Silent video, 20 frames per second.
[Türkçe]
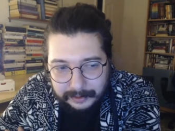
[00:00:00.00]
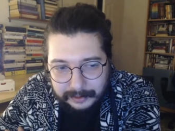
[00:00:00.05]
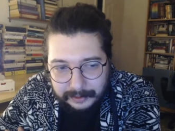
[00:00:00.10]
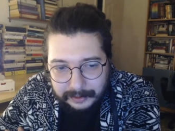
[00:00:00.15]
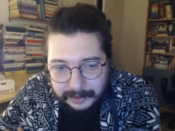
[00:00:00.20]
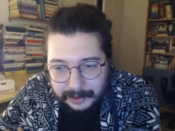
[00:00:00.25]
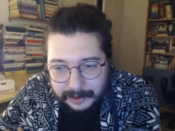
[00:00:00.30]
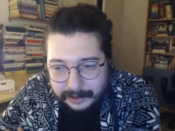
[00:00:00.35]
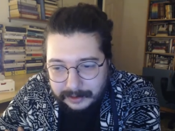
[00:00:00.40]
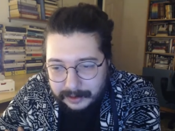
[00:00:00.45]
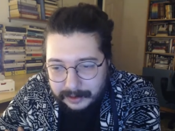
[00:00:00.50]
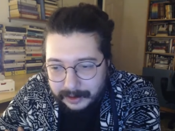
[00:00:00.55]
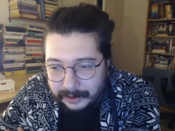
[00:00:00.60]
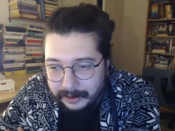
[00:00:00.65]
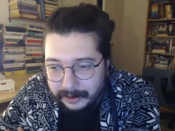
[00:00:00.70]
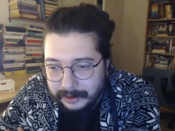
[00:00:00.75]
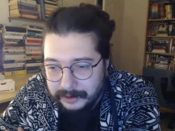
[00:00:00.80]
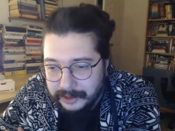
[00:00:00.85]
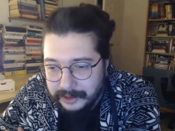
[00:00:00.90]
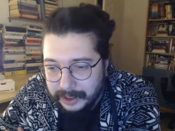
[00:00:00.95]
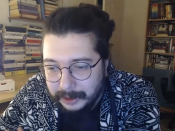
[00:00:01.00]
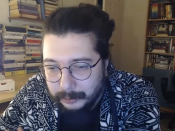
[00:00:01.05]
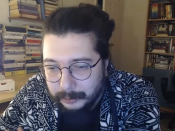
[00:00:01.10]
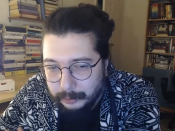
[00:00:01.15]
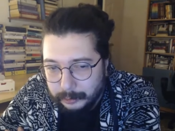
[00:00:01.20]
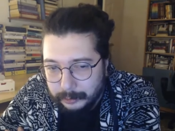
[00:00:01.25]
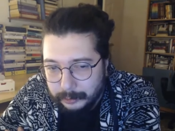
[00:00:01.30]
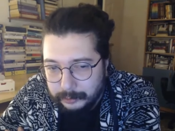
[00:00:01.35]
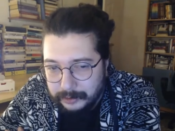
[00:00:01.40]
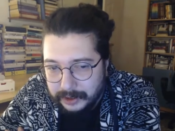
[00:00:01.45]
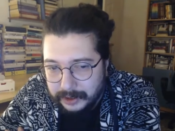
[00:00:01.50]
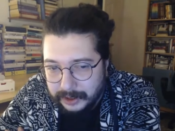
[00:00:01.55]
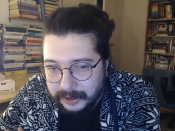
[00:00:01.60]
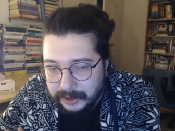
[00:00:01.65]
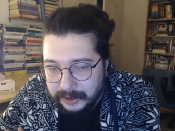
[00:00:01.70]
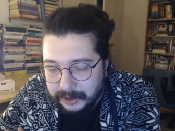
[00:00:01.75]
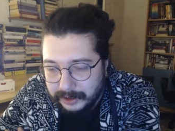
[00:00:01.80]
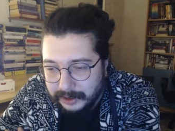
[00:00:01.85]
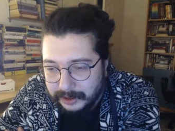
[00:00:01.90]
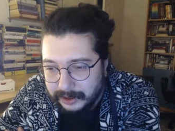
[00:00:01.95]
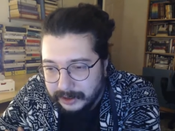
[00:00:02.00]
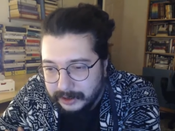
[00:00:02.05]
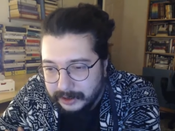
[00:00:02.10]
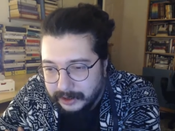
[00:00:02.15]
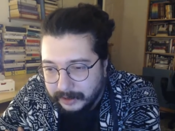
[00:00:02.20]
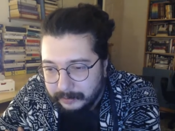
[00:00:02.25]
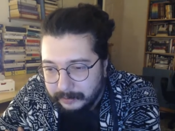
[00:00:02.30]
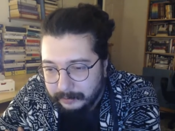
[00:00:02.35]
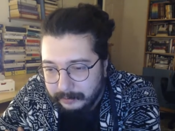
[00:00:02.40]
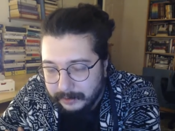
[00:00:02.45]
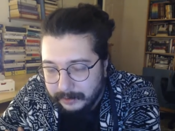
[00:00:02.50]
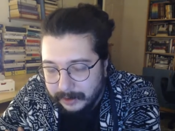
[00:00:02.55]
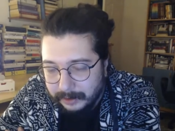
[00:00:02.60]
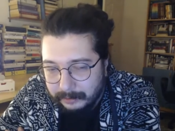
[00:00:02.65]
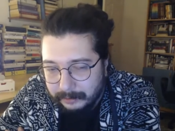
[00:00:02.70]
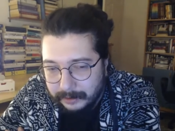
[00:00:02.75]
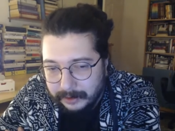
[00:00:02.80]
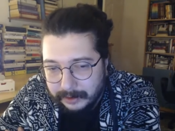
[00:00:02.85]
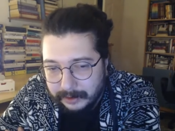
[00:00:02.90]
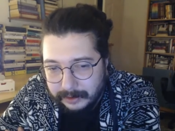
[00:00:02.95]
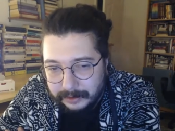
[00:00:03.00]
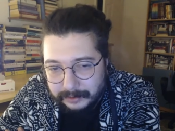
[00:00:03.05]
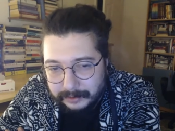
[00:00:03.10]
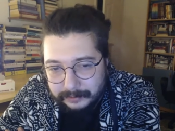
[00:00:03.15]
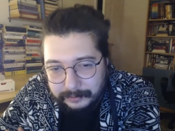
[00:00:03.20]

Yani acil durum çıkışı diyeceğim ama